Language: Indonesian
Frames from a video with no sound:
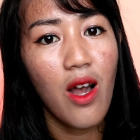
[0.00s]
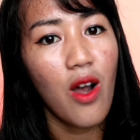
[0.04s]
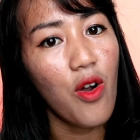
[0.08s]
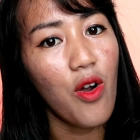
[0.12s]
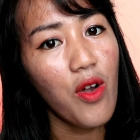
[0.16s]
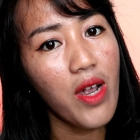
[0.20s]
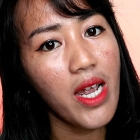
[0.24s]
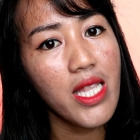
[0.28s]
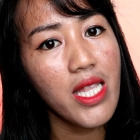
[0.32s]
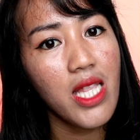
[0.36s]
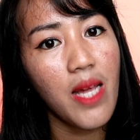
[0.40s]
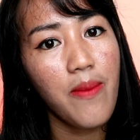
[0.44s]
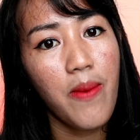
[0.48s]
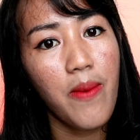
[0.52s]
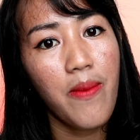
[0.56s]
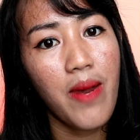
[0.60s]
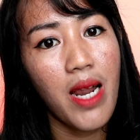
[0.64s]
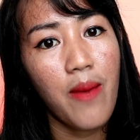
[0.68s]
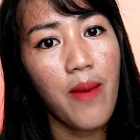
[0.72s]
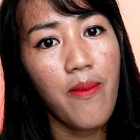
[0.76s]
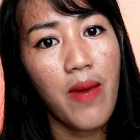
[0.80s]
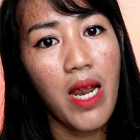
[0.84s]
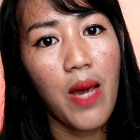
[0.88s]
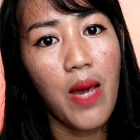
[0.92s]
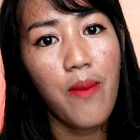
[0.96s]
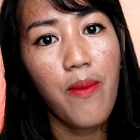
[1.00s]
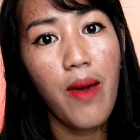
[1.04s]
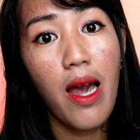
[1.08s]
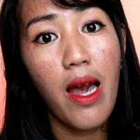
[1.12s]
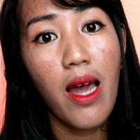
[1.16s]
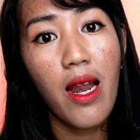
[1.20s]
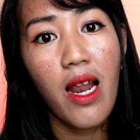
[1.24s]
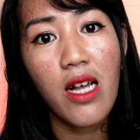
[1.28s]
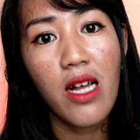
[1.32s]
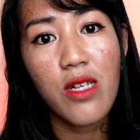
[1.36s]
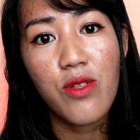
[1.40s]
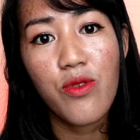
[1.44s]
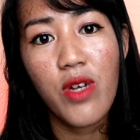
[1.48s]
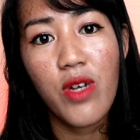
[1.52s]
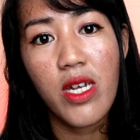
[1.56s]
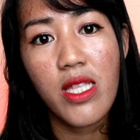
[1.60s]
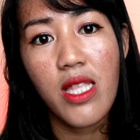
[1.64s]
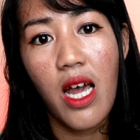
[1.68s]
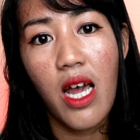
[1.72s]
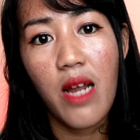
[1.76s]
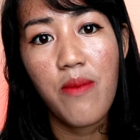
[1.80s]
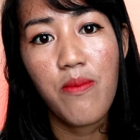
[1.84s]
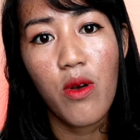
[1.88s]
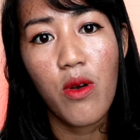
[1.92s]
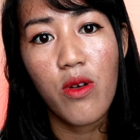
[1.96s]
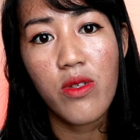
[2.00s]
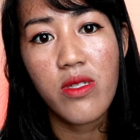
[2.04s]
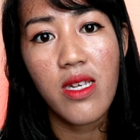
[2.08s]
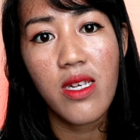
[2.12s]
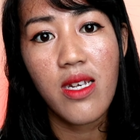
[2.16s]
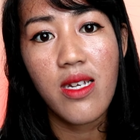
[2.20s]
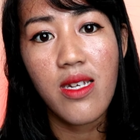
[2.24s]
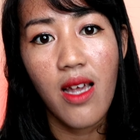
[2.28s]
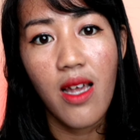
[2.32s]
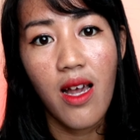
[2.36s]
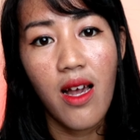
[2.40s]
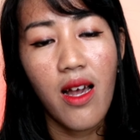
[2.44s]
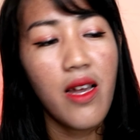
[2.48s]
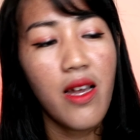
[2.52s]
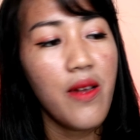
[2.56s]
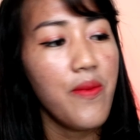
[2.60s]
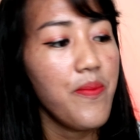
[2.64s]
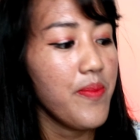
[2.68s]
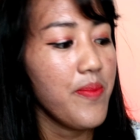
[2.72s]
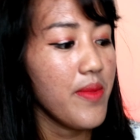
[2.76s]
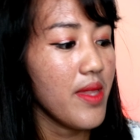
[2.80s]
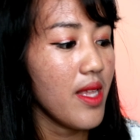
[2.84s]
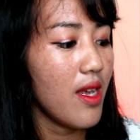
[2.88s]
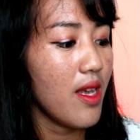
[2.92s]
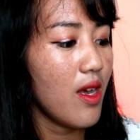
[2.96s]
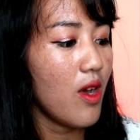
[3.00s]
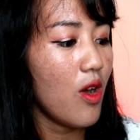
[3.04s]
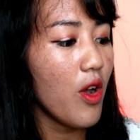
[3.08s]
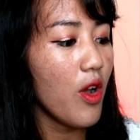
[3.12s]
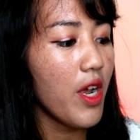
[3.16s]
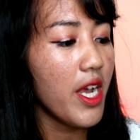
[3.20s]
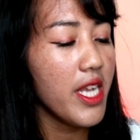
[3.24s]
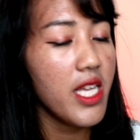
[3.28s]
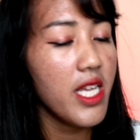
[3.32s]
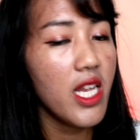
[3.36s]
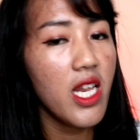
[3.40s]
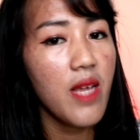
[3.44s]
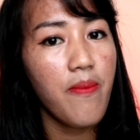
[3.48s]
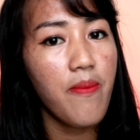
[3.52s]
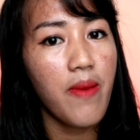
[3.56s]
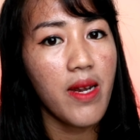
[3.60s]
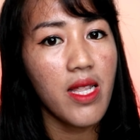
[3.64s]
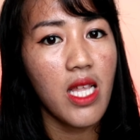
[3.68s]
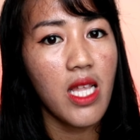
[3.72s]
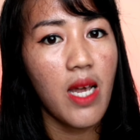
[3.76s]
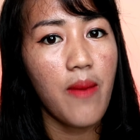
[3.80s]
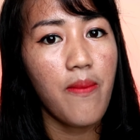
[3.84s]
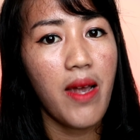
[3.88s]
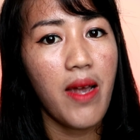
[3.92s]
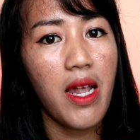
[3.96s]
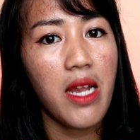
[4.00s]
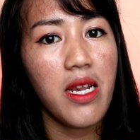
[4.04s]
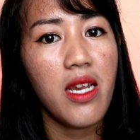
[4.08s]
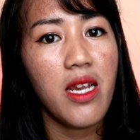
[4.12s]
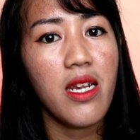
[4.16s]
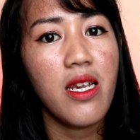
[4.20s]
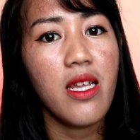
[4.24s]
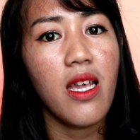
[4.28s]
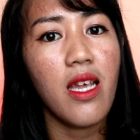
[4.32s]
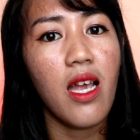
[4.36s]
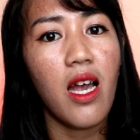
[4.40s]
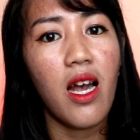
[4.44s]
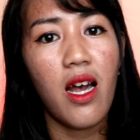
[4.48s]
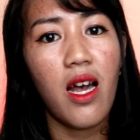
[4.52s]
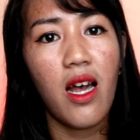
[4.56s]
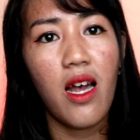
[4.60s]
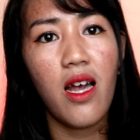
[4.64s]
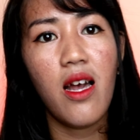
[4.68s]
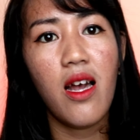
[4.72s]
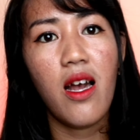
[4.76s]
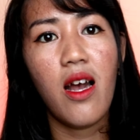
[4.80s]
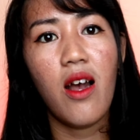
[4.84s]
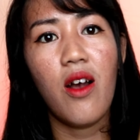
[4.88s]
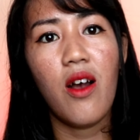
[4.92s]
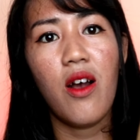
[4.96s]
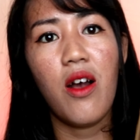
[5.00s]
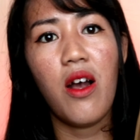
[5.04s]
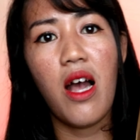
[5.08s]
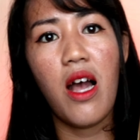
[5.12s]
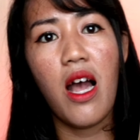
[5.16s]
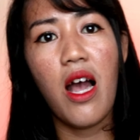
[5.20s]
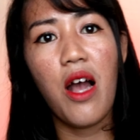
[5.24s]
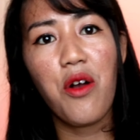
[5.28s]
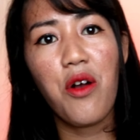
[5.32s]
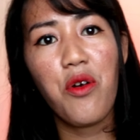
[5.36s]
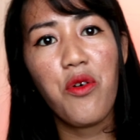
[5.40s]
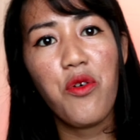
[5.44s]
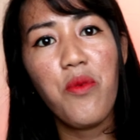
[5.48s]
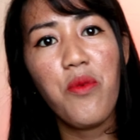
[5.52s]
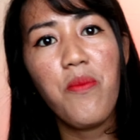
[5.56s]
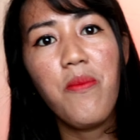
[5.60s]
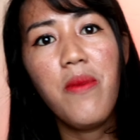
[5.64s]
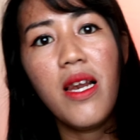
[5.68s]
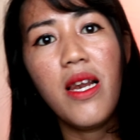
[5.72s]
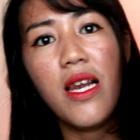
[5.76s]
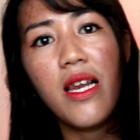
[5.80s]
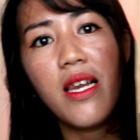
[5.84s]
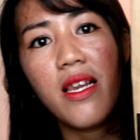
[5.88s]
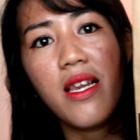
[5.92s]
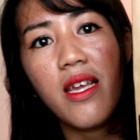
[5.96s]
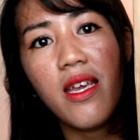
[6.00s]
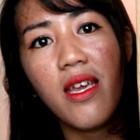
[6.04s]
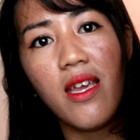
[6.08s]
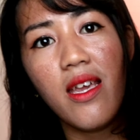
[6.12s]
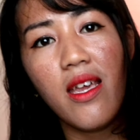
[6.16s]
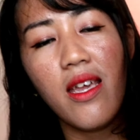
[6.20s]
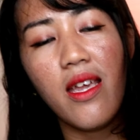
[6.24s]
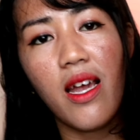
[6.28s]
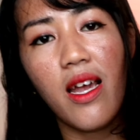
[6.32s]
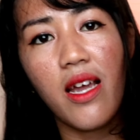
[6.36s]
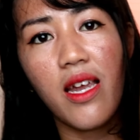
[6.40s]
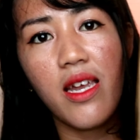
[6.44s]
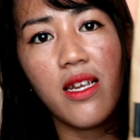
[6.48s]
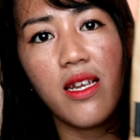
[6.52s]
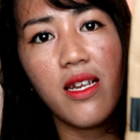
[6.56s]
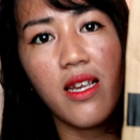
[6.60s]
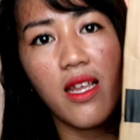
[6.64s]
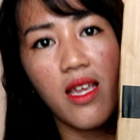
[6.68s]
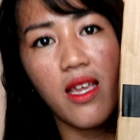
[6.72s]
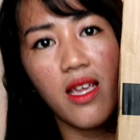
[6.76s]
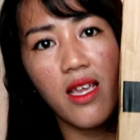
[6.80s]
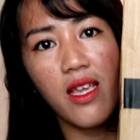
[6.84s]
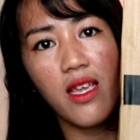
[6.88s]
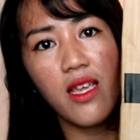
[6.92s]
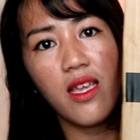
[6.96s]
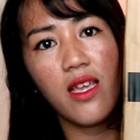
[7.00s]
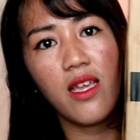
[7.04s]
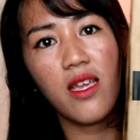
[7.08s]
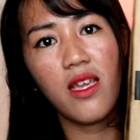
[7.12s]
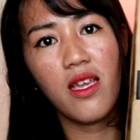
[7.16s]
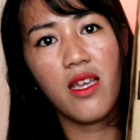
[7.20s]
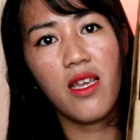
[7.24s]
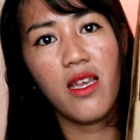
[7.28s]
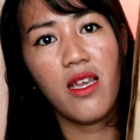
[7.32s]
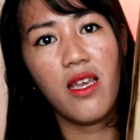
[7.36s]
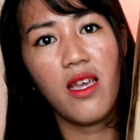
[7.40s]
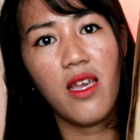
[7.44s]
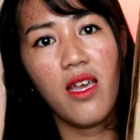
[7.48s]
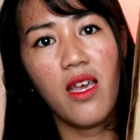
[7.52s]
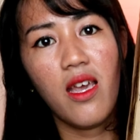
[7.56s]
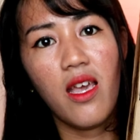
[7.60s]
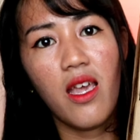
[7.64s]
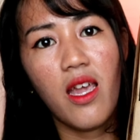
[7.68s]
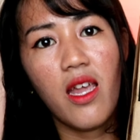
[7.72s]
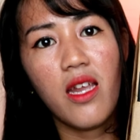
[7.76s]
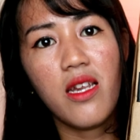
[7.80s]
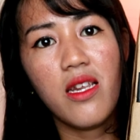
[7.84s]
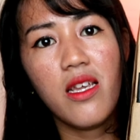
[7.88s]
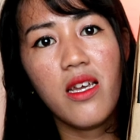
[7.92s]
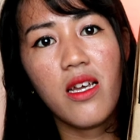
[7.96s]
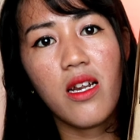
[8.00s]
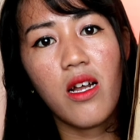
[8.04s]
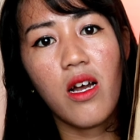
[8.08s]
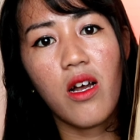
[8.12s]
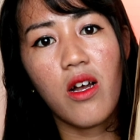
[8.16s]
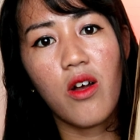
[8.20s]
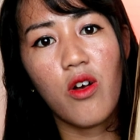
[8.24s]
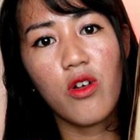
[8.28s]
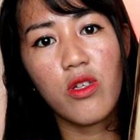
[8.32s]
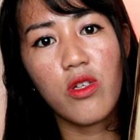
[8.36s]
Oke tanpa berlama-lama langsung kita unboxing ya Oke jadi yang pertama ini dia Aku beli yang ini ini rak